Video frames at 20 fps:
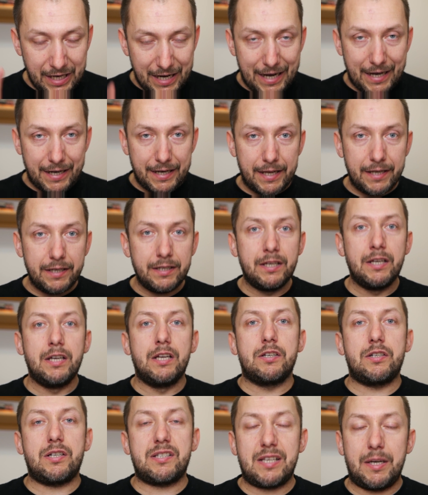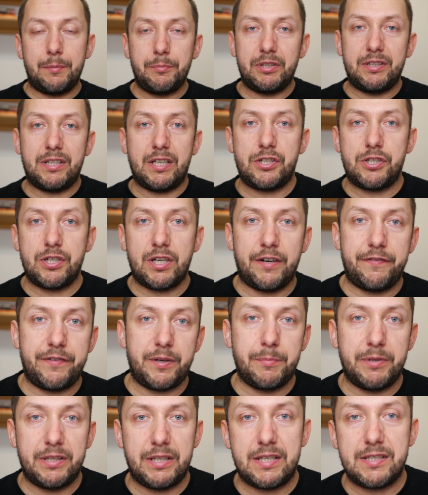Ale czasami ta cicha
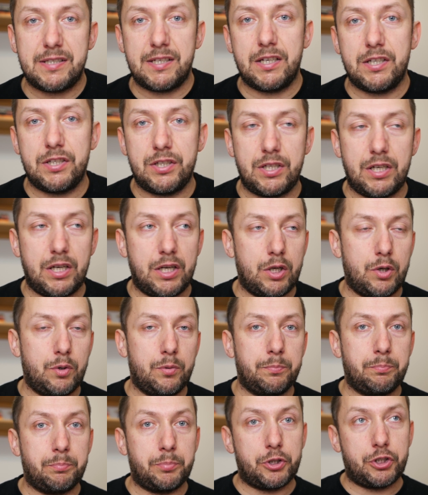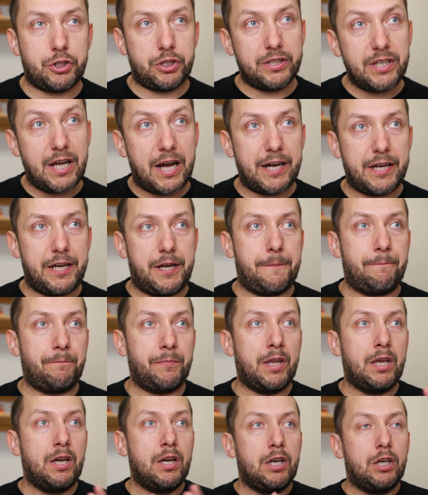fermentacja się przydaje.
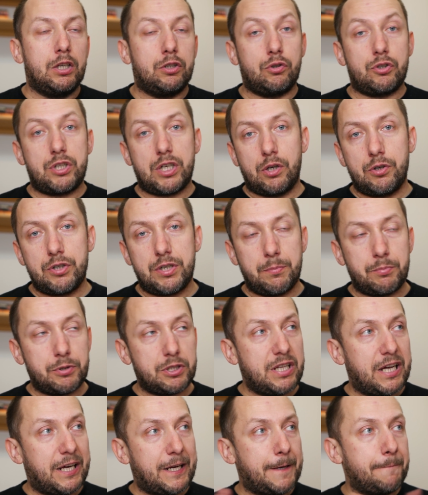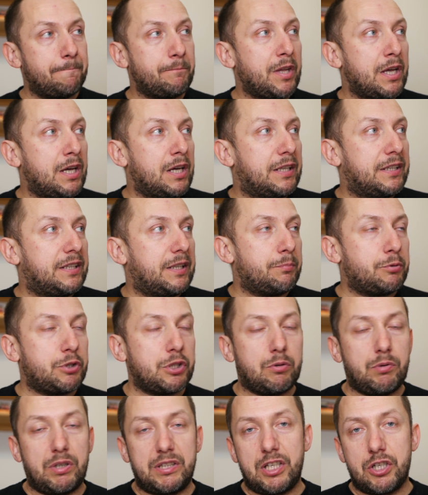Do czego się przydaje? Na
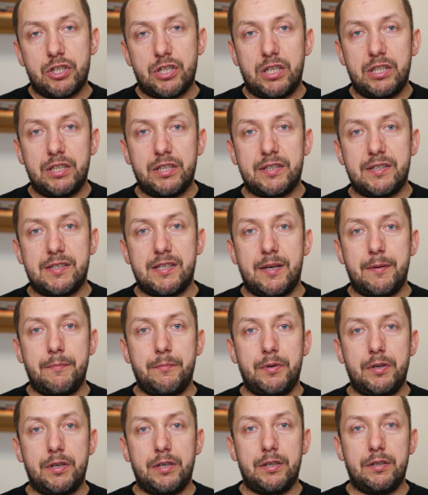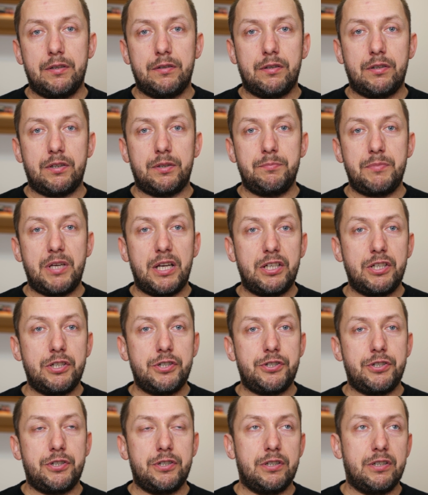przykład, jeżeli chcemy
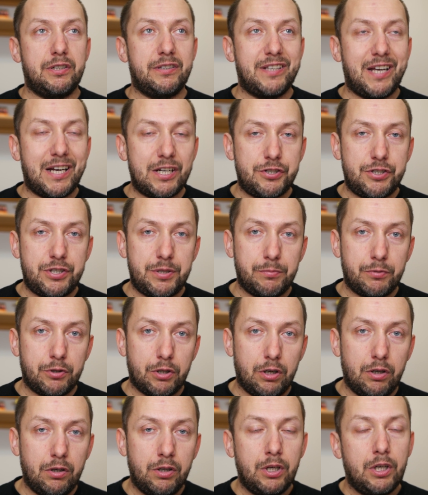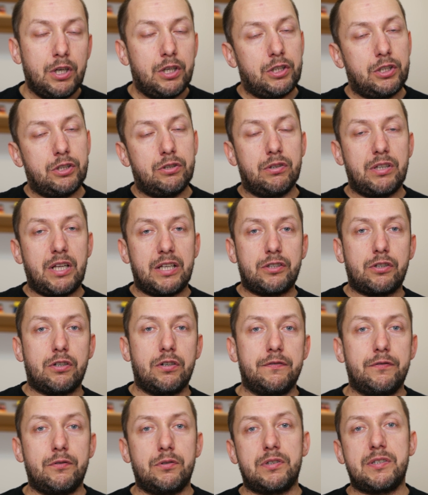chmielić na zimno, i
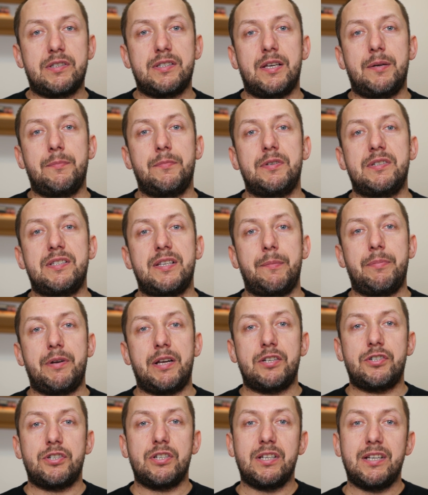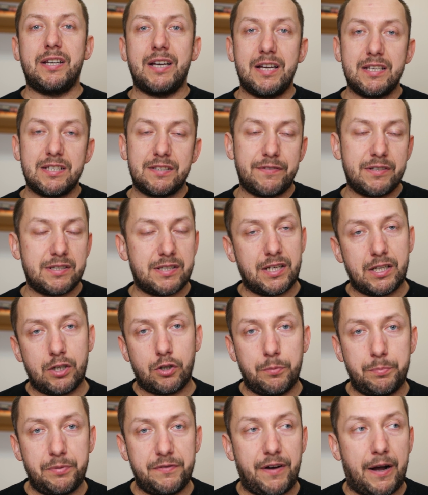dodatkowo chcemy zebrać gęstwę z
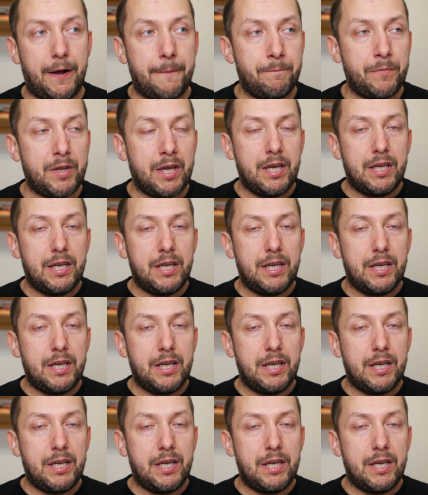danego piwa.